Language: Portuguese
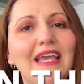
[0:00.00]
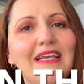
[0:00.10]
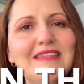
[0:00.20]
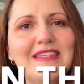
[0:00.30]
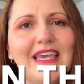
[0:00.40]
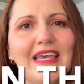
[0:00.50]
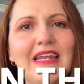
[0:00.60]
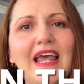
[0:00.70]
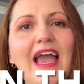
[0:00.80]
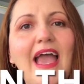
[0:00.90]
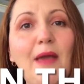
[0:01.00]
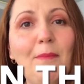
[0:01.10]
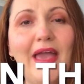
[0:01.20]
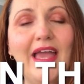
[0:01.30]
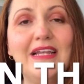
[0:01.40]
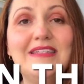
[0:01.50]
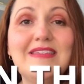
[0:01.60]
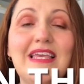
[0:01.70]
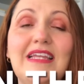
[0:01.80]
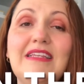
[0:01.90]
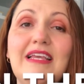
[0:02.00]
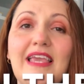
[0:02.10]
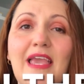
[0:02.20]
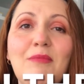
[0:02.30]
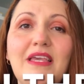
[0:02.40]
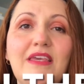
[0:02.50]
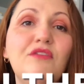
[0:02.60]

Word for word: Skin é pele. Skin in the game aqui